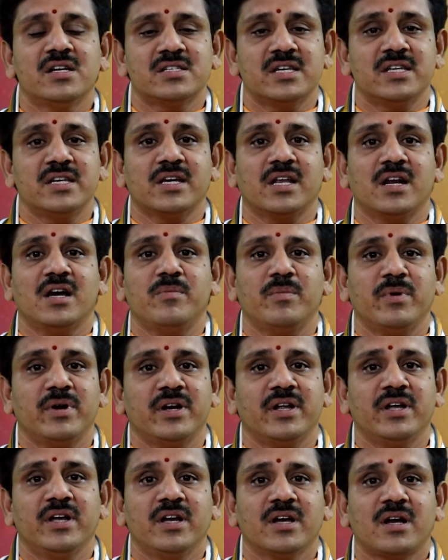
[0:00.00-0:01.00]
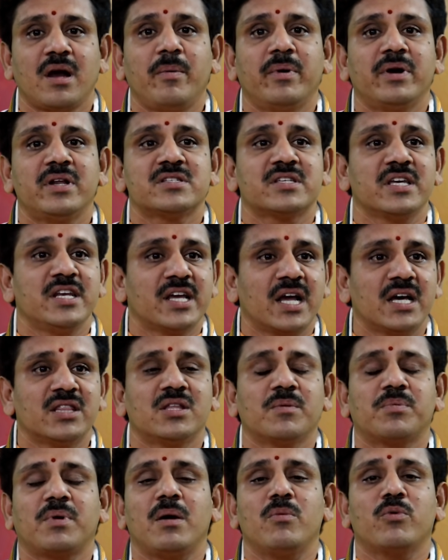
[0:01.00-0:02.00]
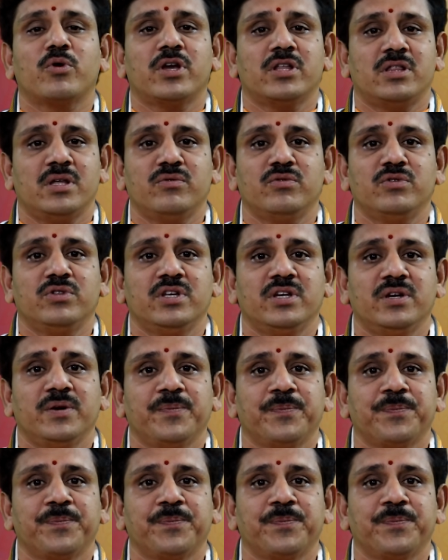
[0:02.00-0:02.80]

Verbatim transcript: శని గ్రహం అండి కాబట్టి శనికి అంత ప్రాముఖ్యత ఉంది